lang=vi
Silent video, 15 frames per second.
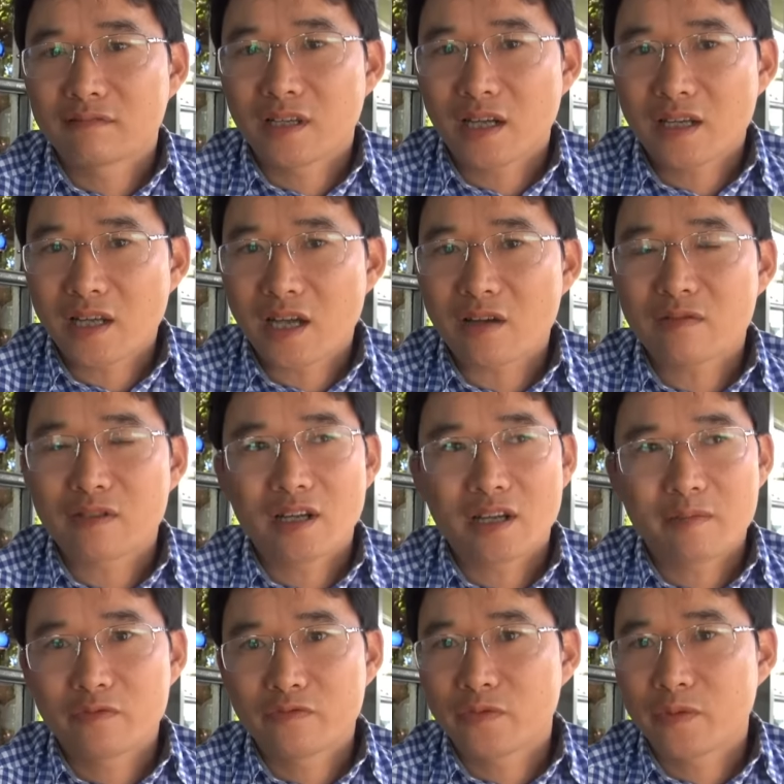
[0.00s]
khán giả của
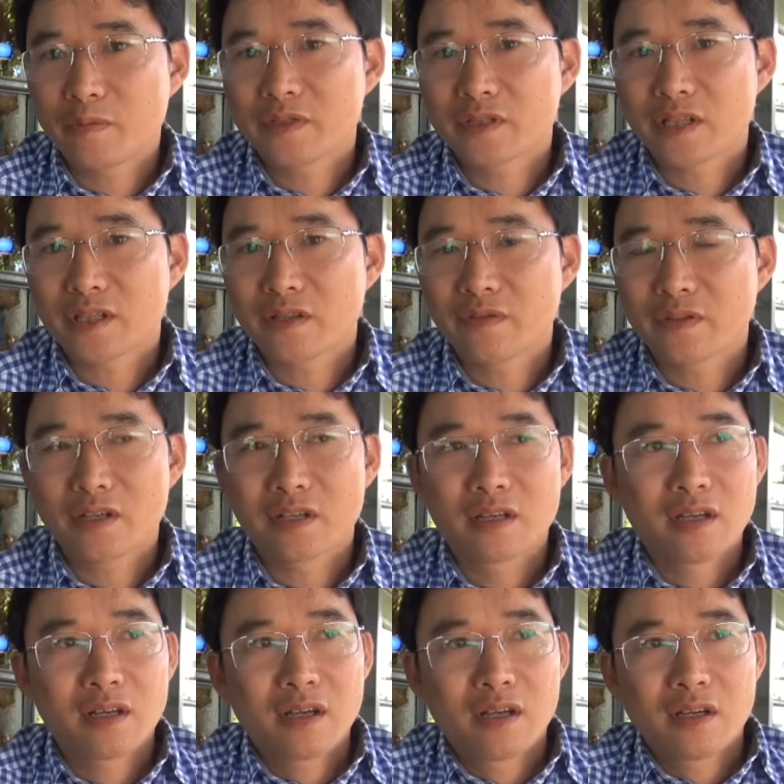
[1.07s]
đài Phố Bến Xe TV
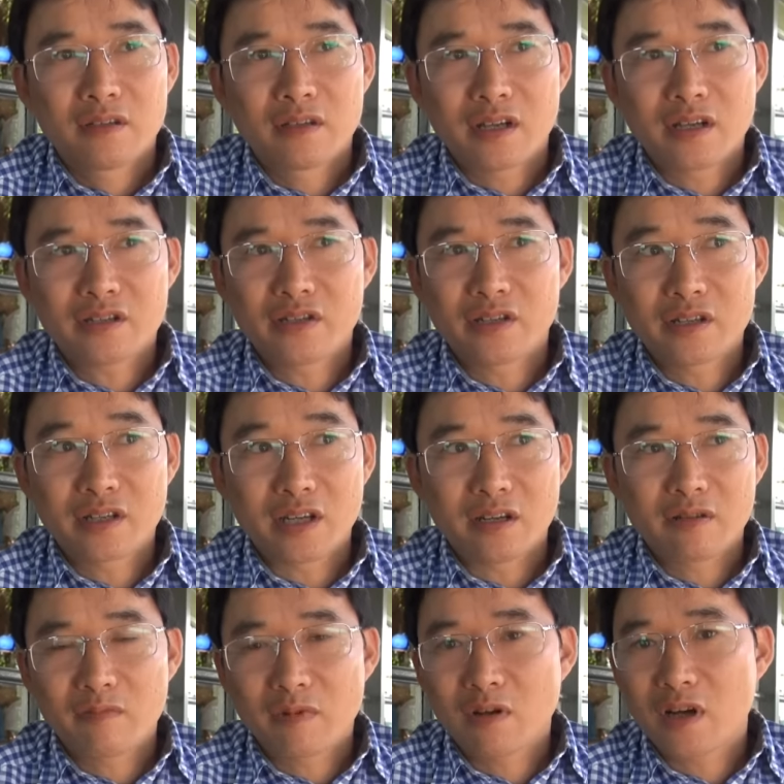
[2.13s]
thì cái sự
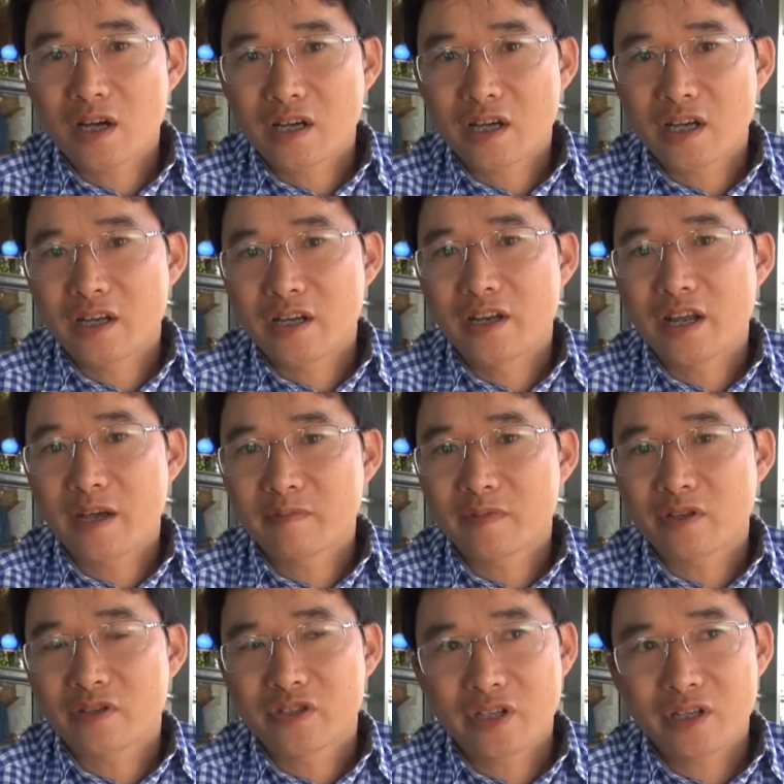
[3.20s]
kiện mà Hoa Kỳ đem
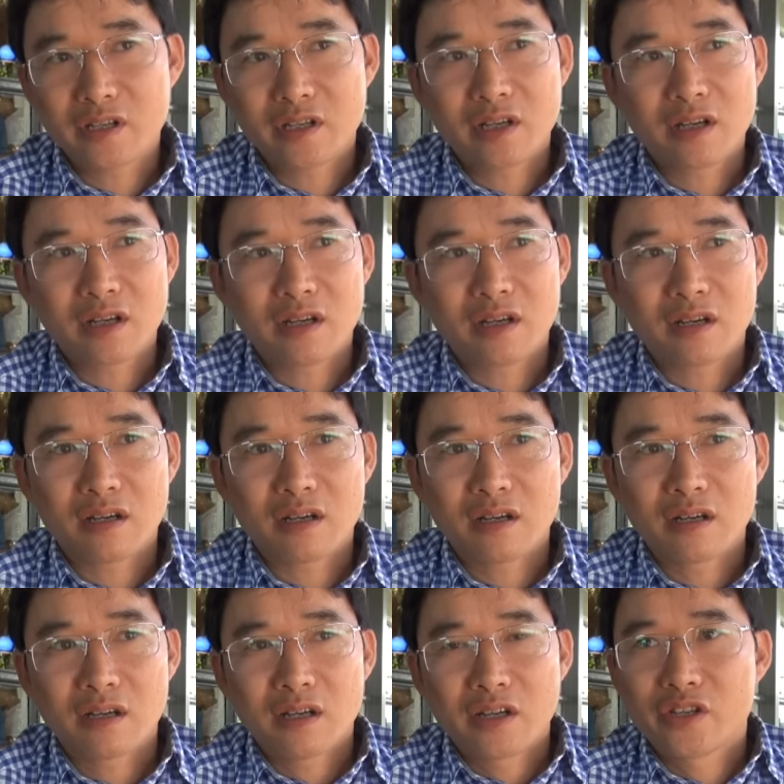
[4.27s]
tàu chiến ờ,
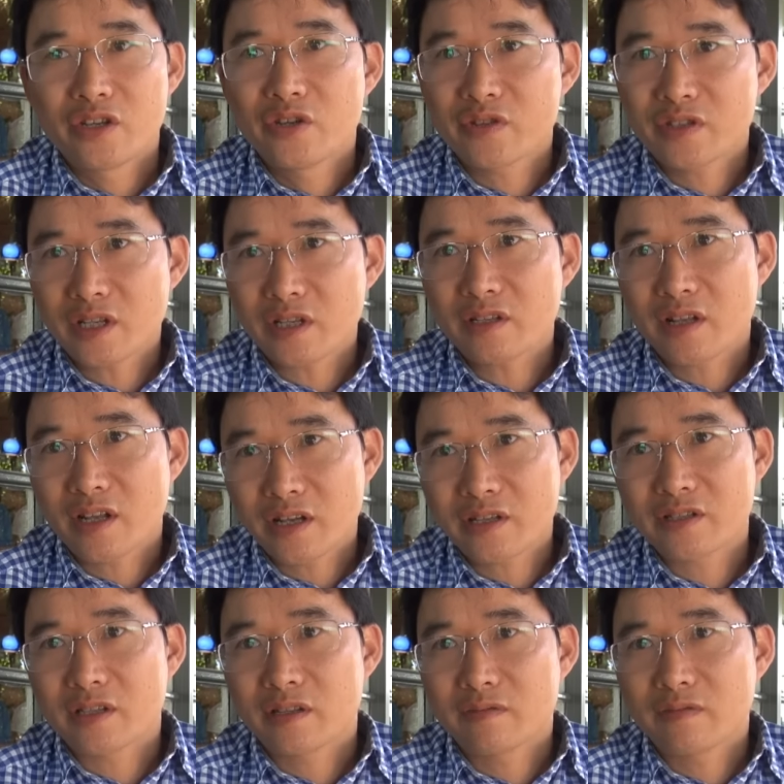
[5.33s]
USS
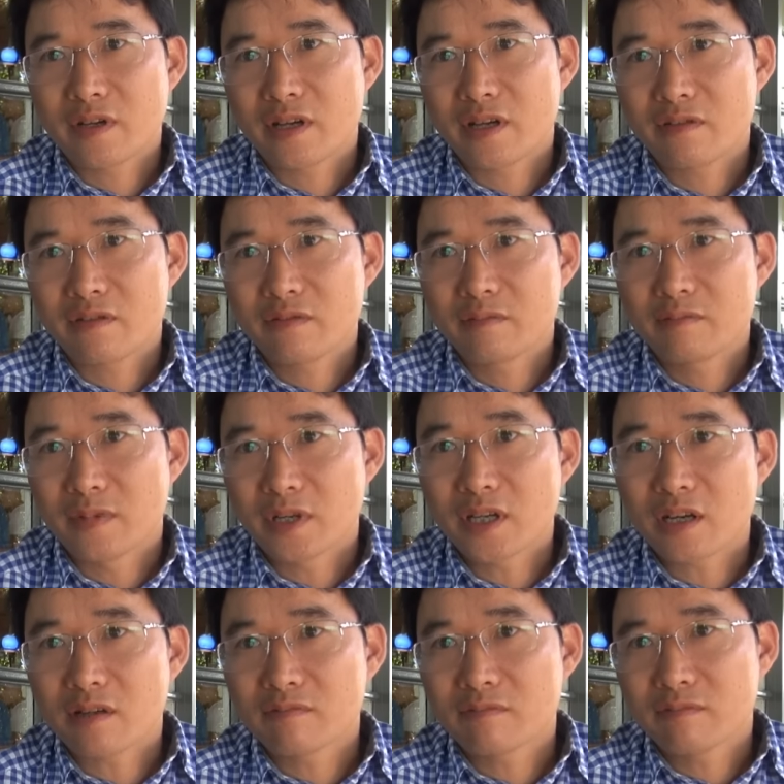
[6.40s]
Lawson vào Biển
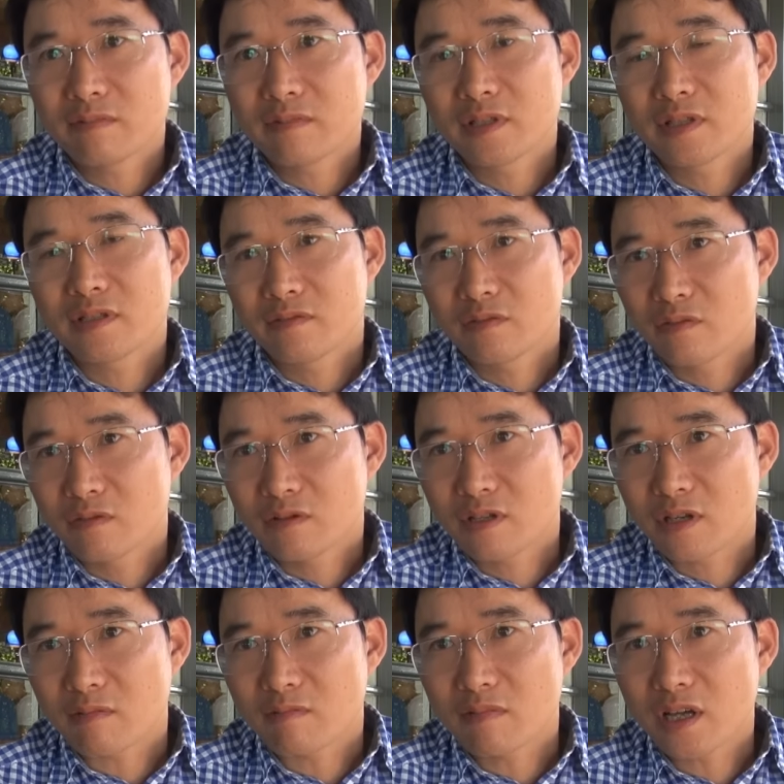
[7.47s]
Đông
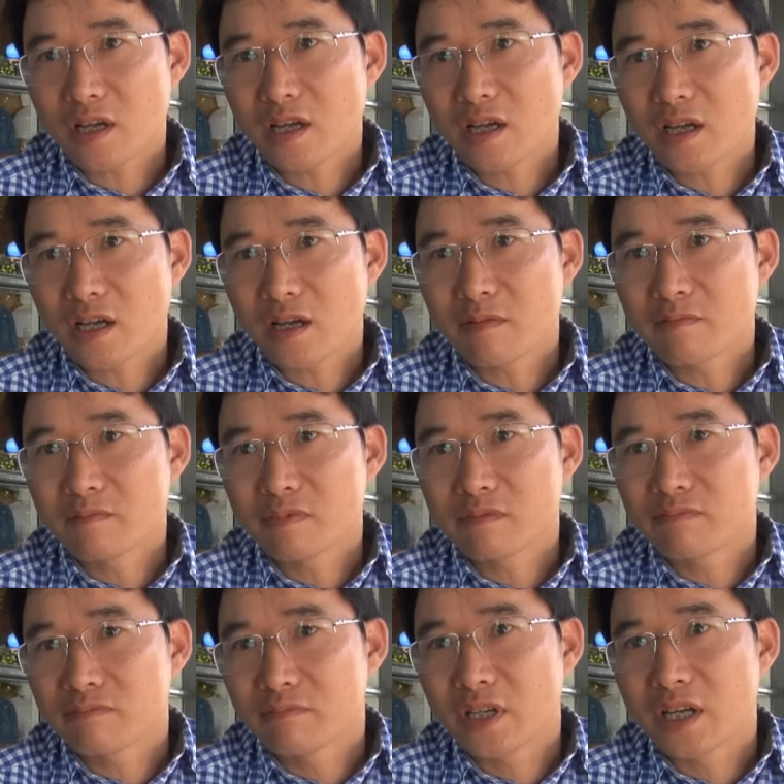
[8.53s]
trong cái
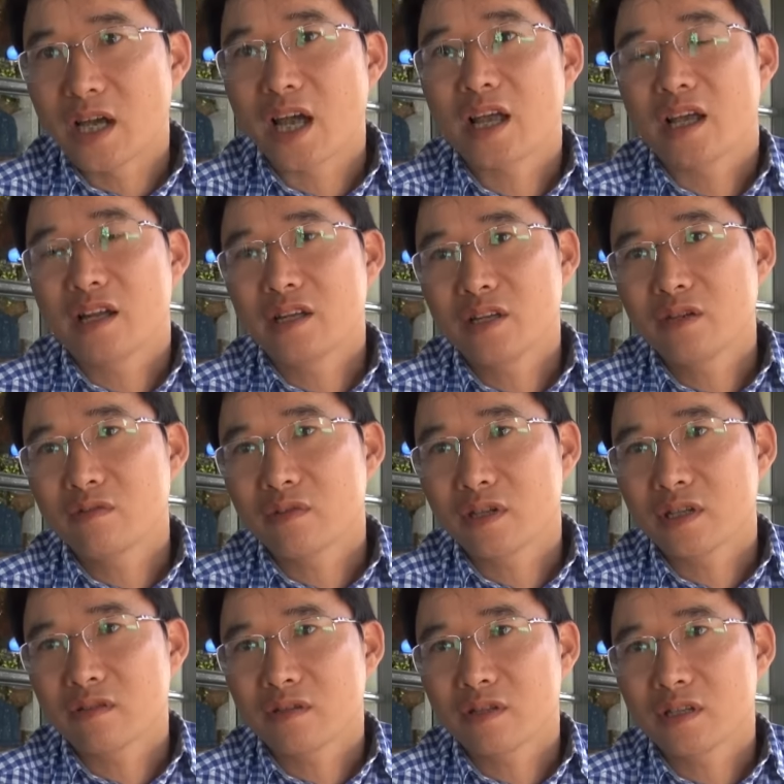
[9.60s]
12 ờ, hải lý
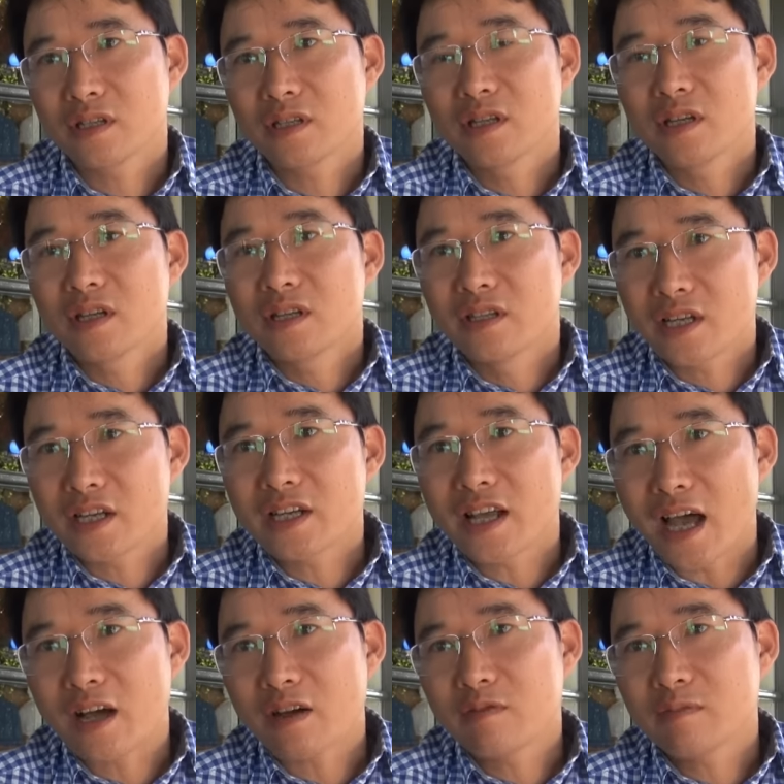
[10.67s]
của của những cái
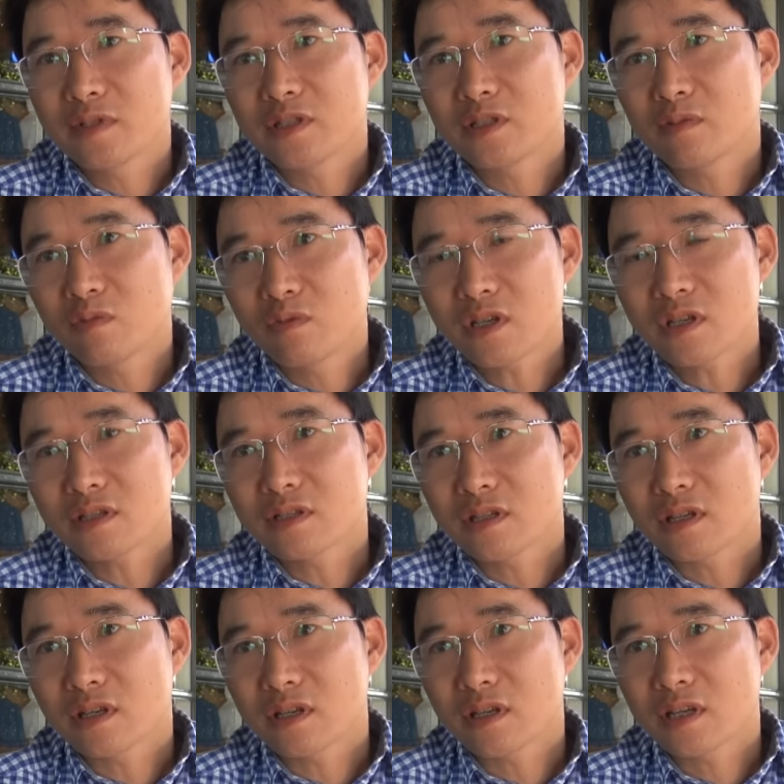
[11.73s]
đảo mà Trung Quốc
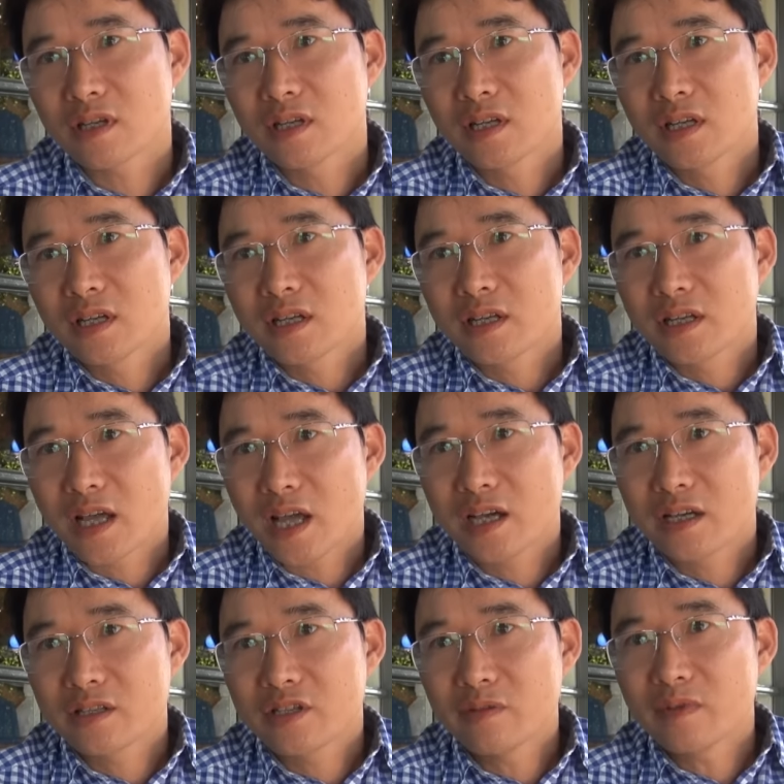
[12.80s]
ờ,
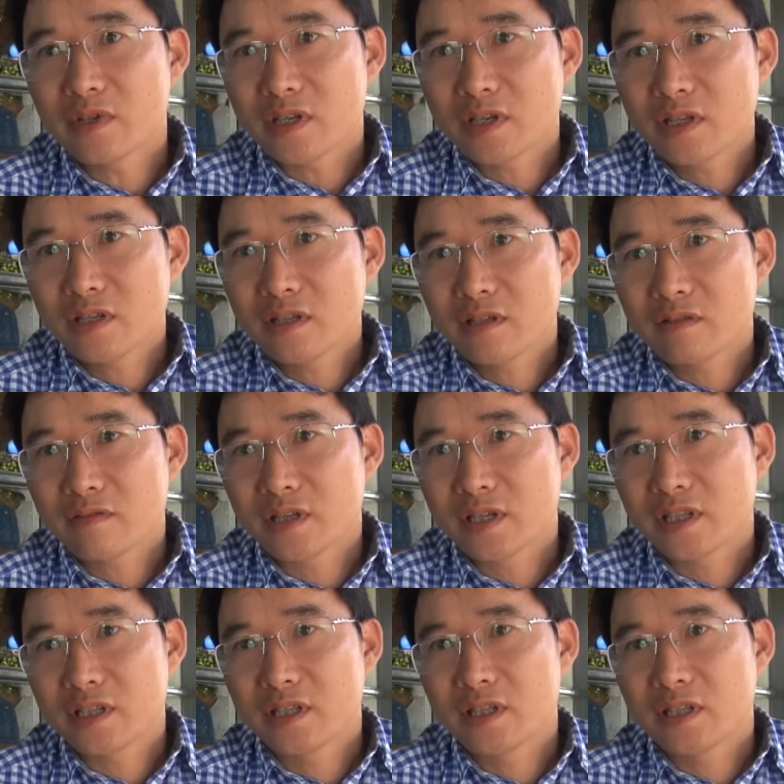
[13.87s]
đang chiếm giữ và